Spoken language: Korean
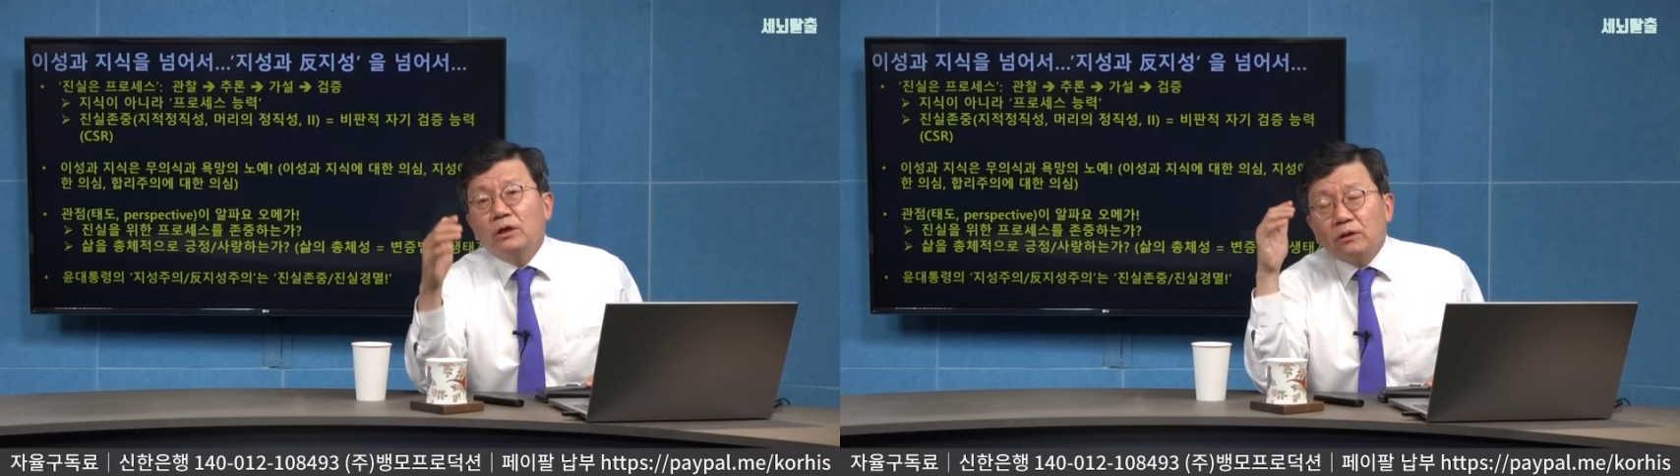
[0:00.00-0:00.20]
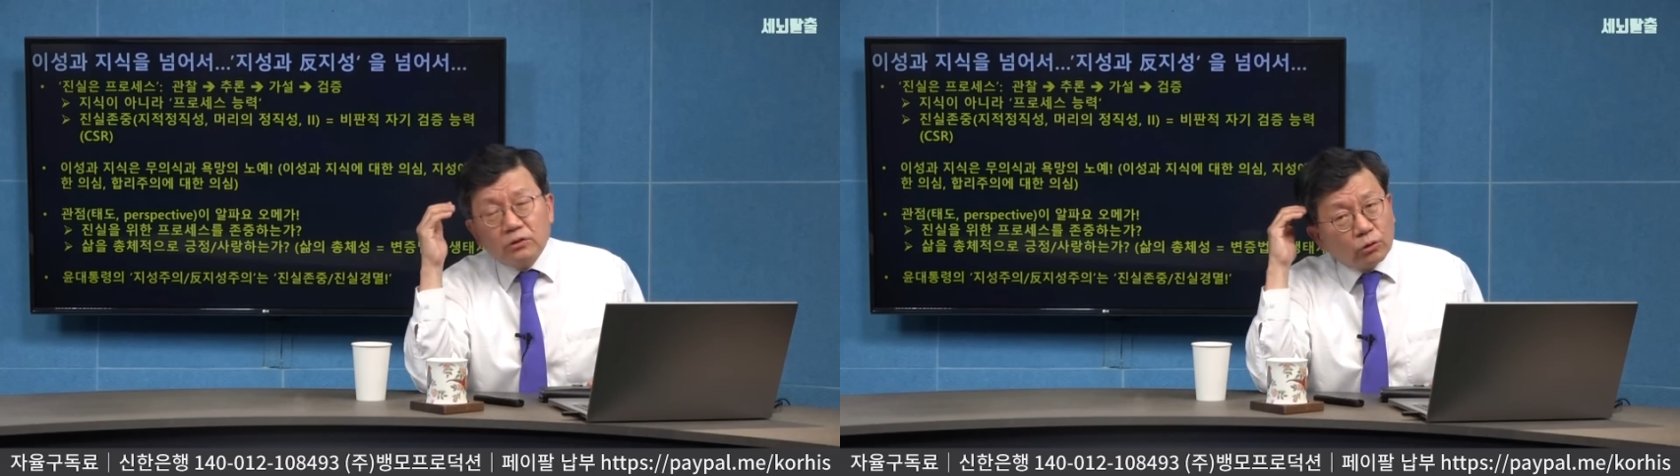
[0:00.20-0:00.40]

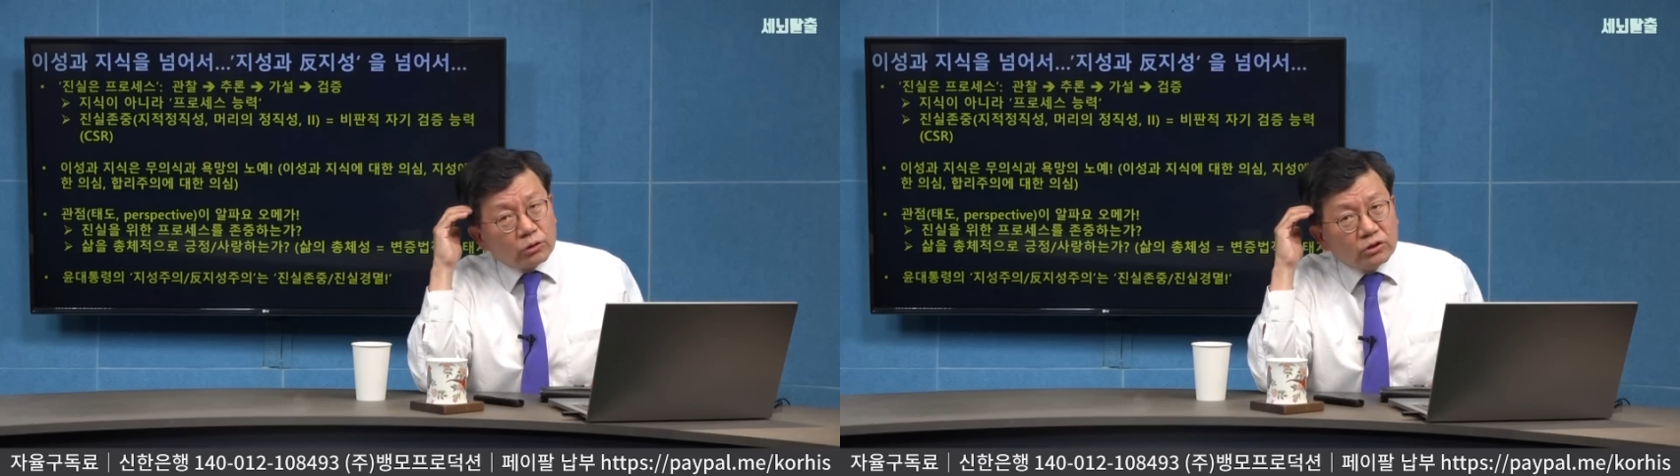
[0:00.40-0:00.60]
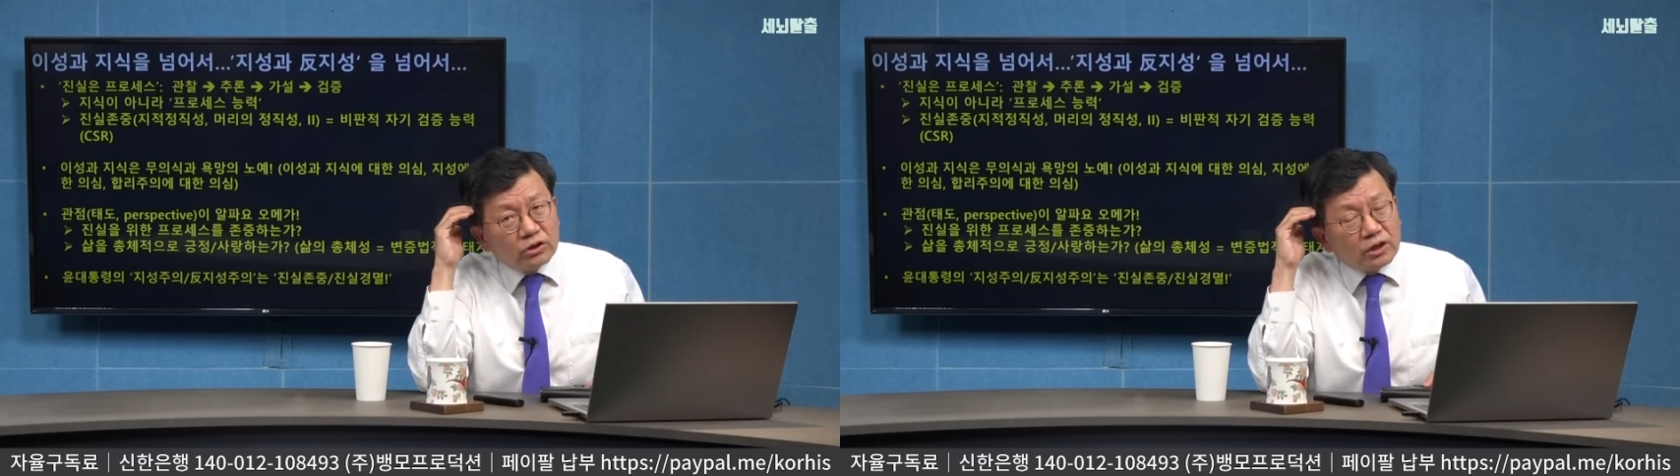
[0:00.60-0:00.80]
그,
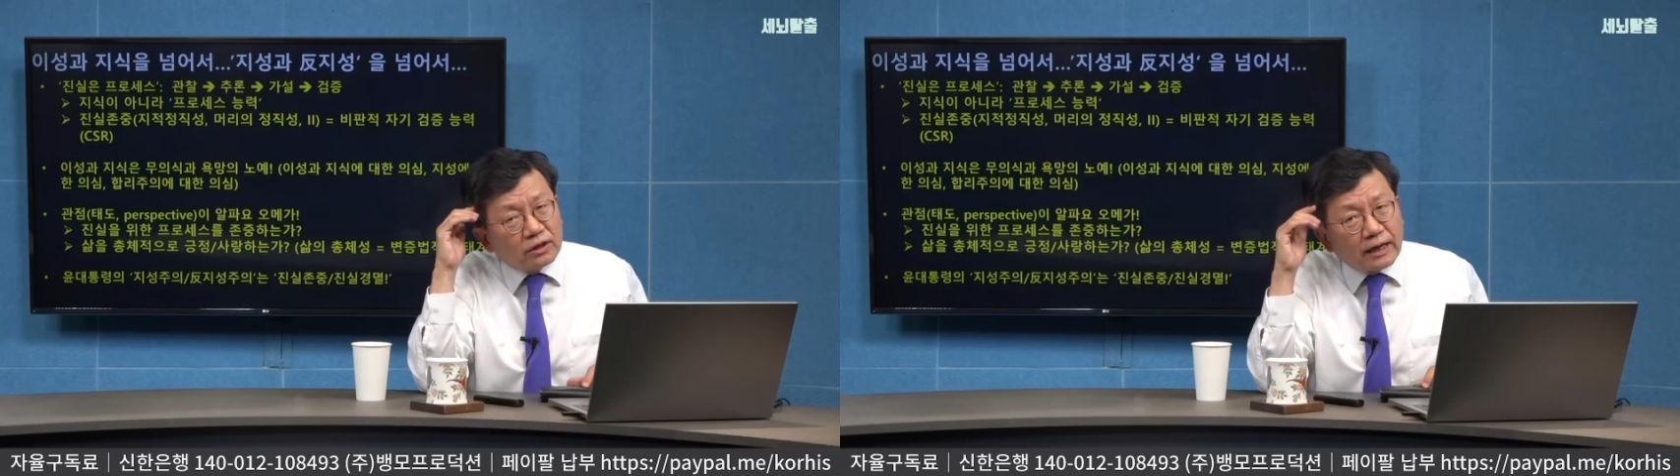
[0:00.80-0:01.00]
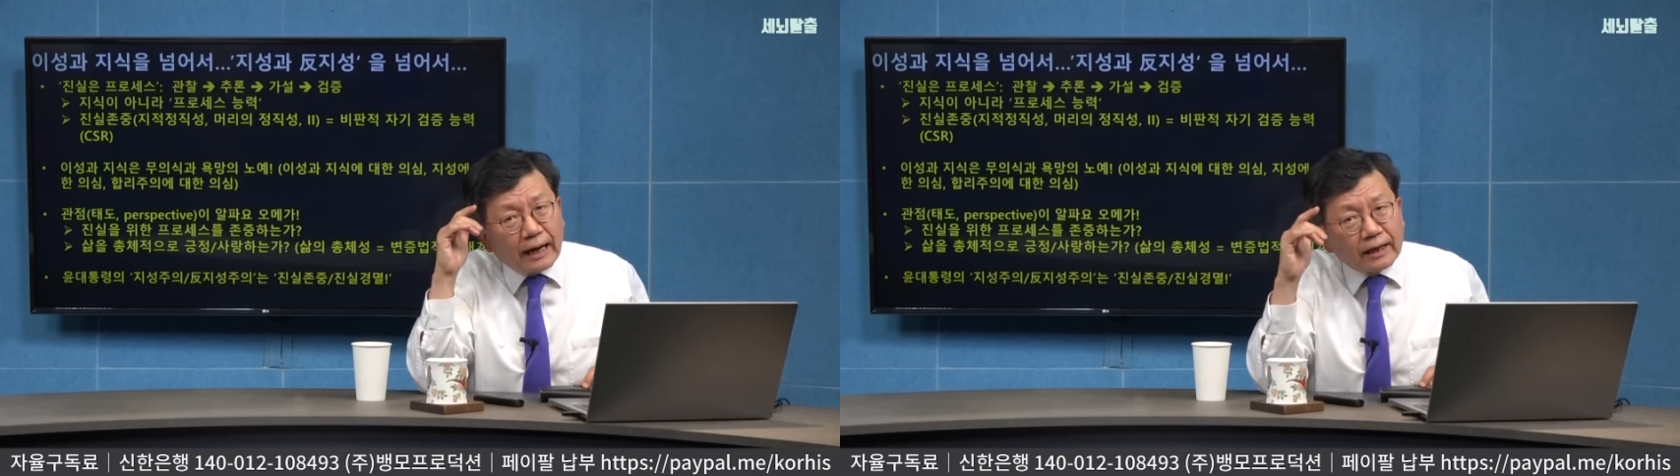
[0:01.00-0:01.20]
그 길을
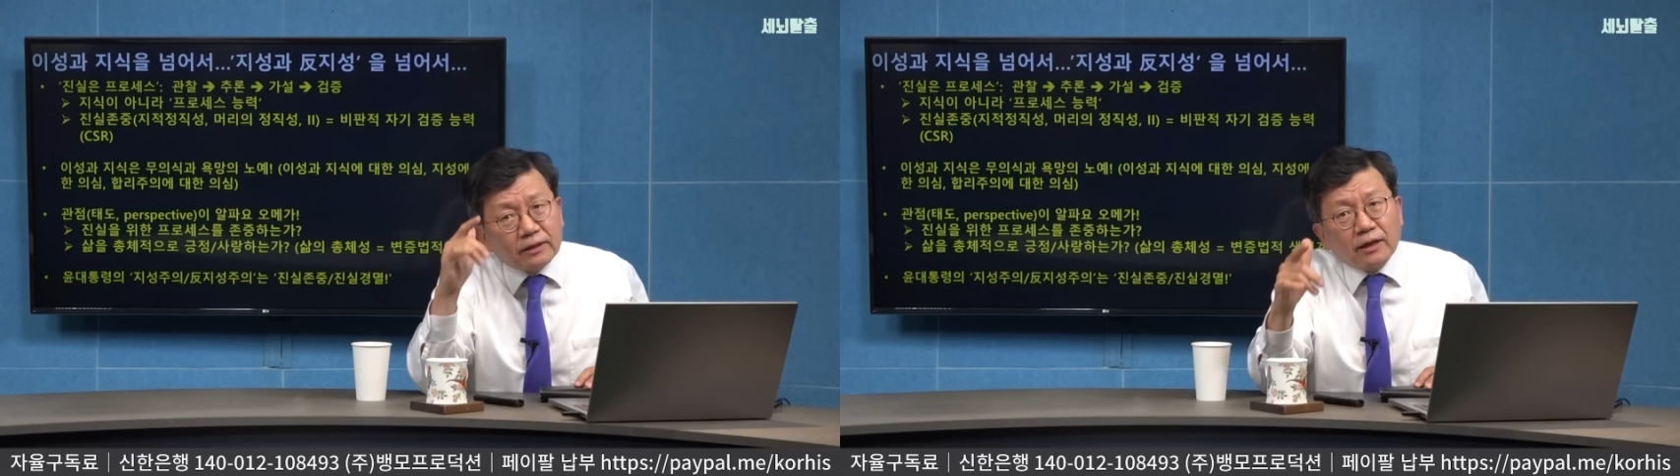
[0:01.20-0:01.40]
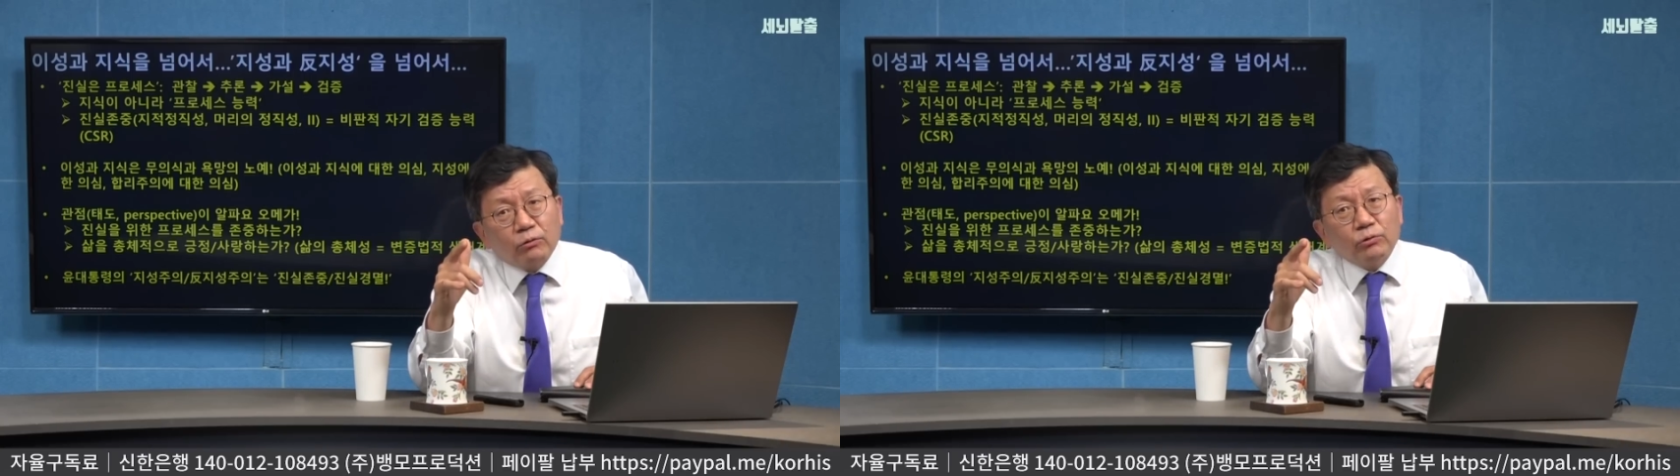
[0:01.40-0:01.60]

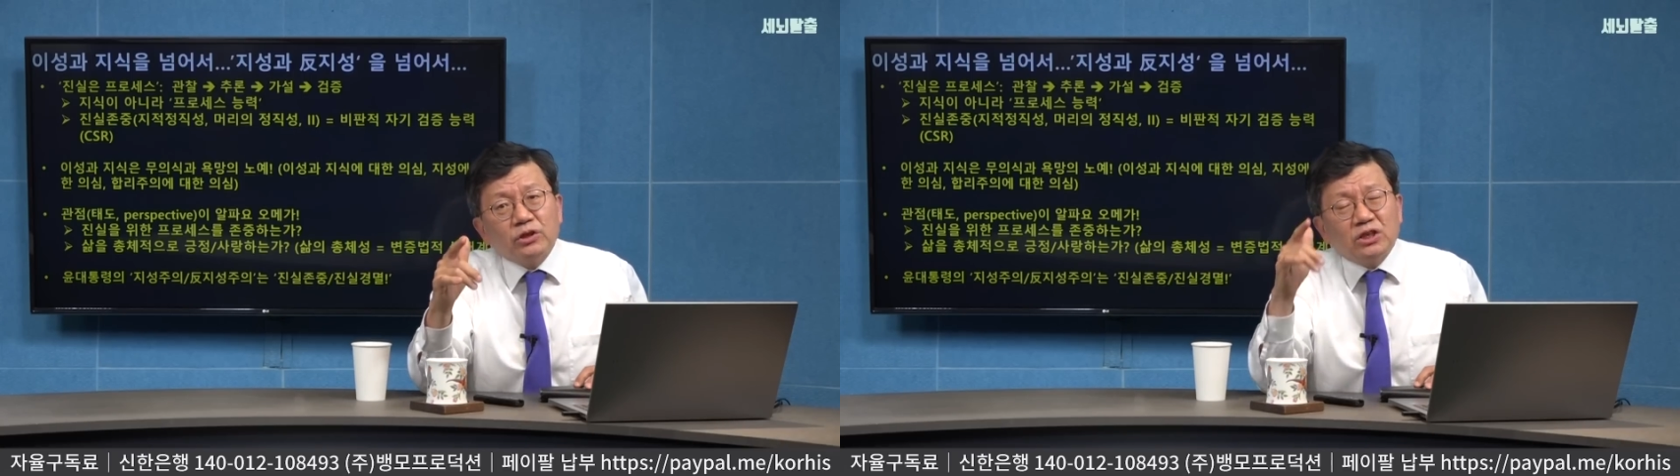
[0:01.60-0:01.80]
가겠다고